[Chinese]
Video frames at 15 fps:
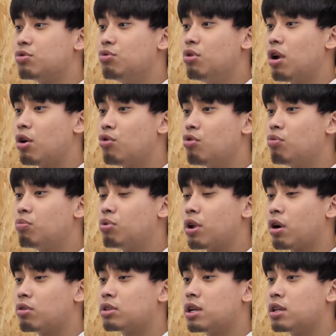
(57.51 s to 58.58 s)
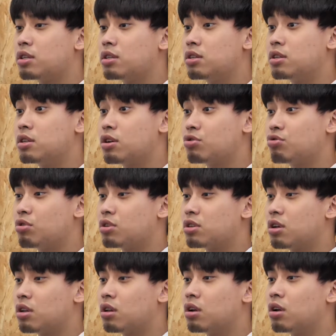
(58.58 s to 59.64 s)
越来越不了解自己的学
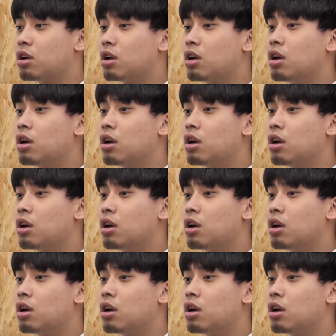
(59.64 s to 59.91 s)
生了，